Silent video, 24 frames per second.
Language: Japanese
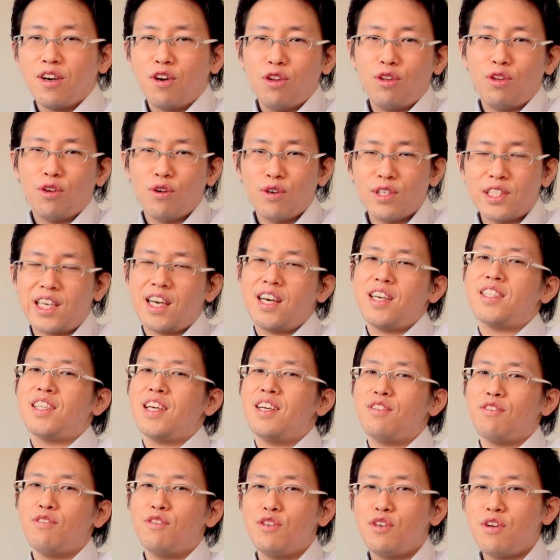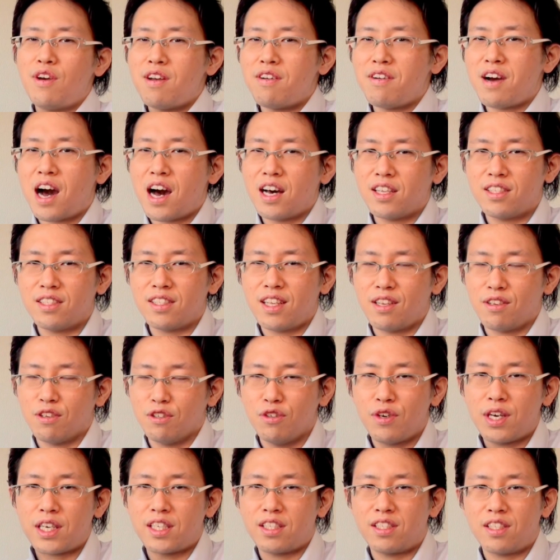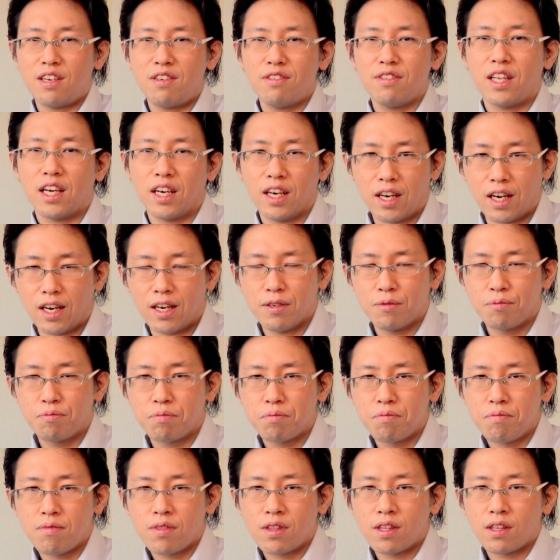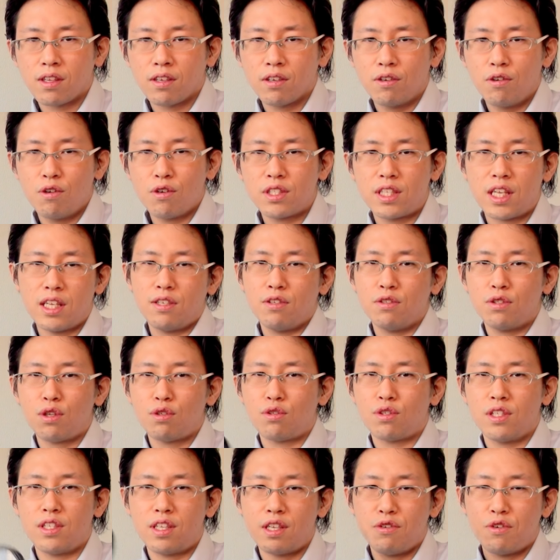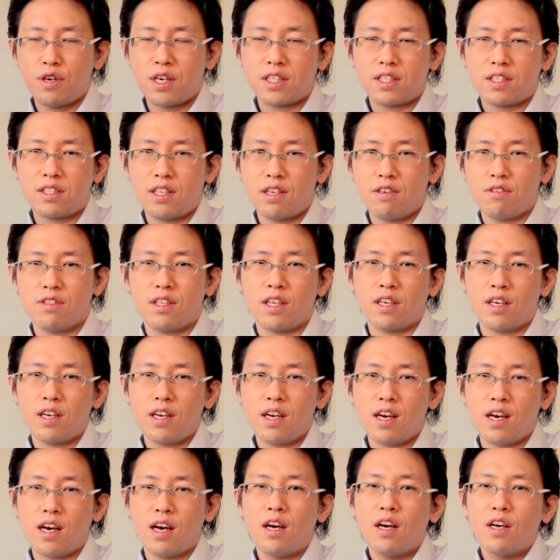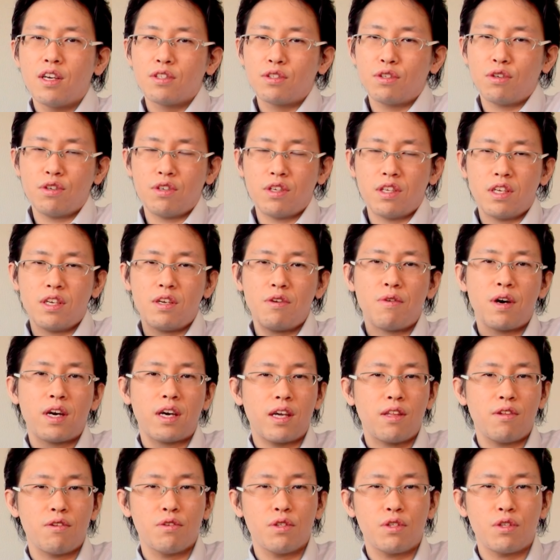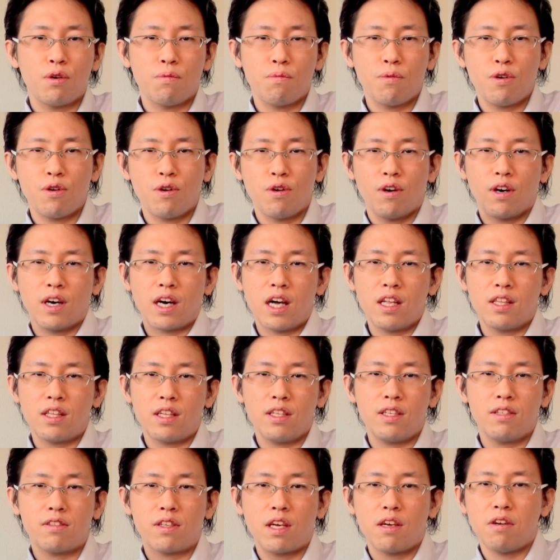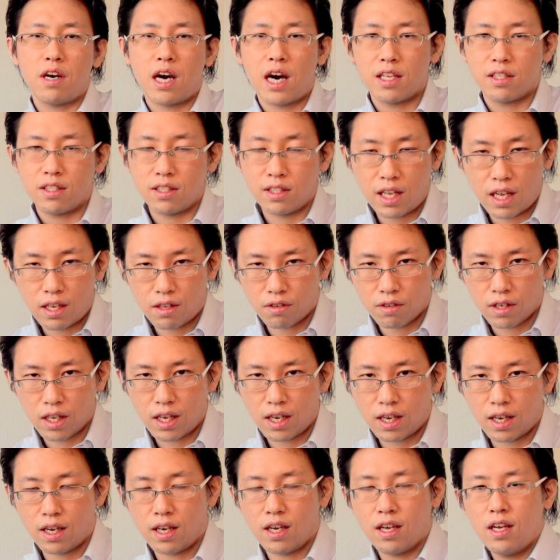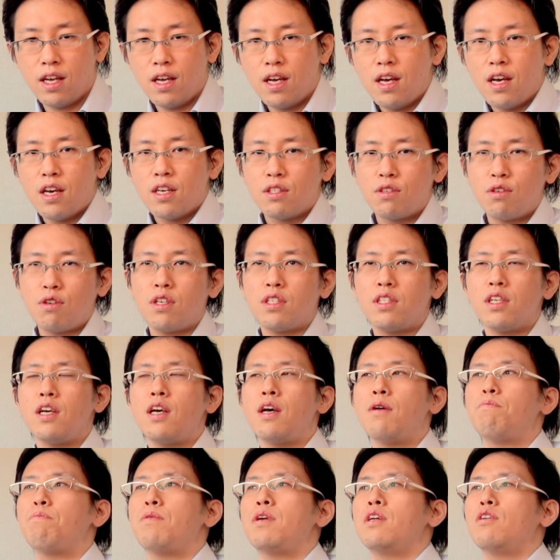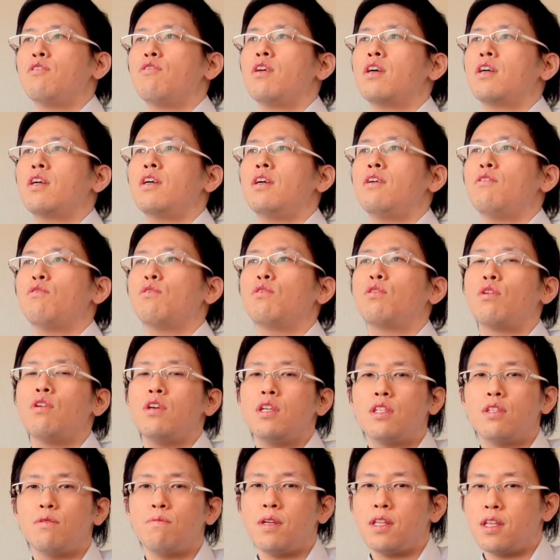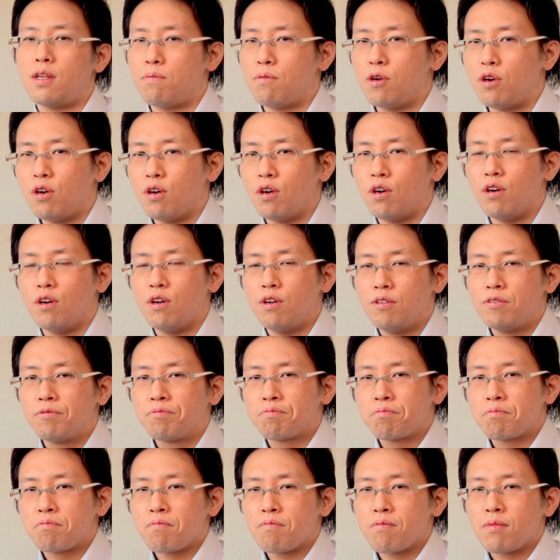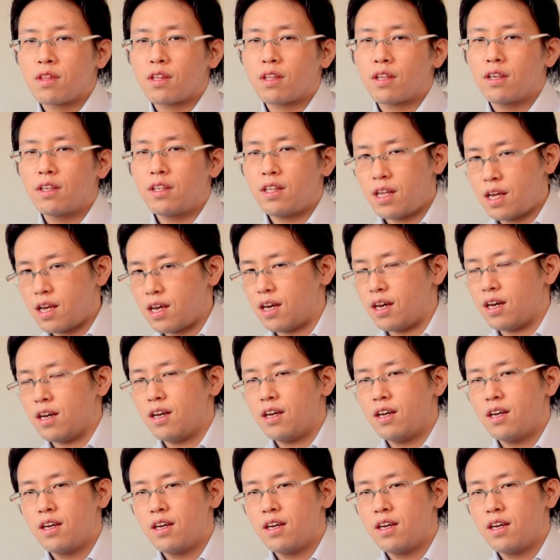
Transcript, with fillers: ことをシャーシャーと言えるはずなの浮気してるんだから奥さんに嘘ついて浮気してるんだからそういう言い訳の嘘も簡単につけるはずなのでそれじゃあやっぱり浮気を問い詰めてもねえ